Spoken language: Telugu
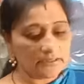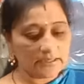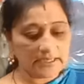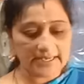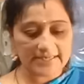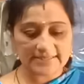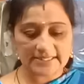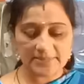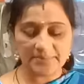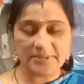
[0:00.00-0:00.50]

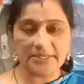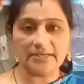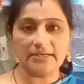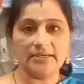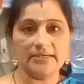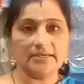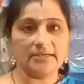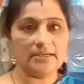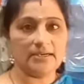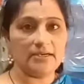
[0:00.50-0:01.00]
డీసీ
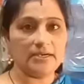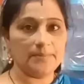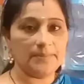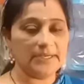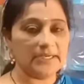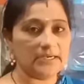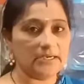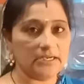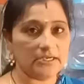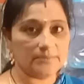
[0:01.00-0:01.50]
మగ్గు అంటారు
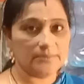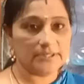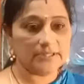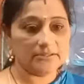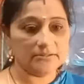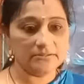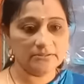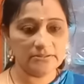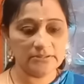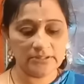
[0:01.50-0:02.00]
డబల్ కలర్
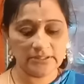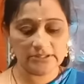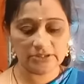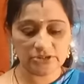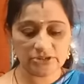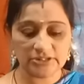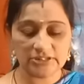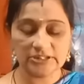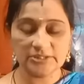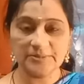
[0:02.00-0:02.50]
మగ్గు ఇది
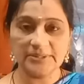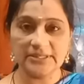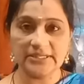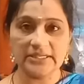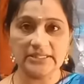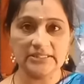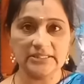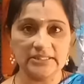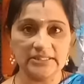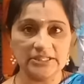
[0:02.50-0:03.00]
వచ్చేసి
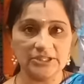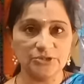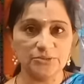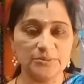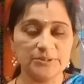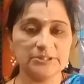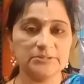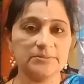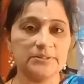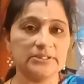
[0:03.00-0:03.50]
మనకి థర్టీన్
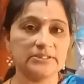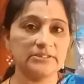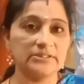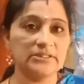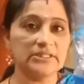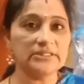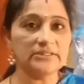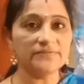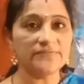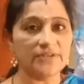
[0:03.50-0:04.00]
రూపీస్
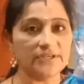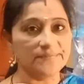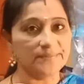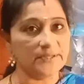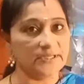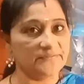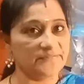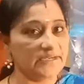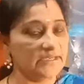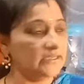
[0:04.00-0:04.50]
పడుతుంది వన్
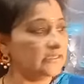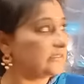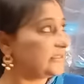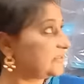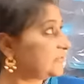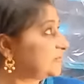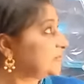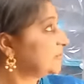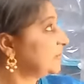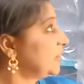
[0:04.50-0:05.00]
పాయింట్ ఫైవ్
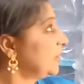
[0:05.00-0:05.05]
లీటర్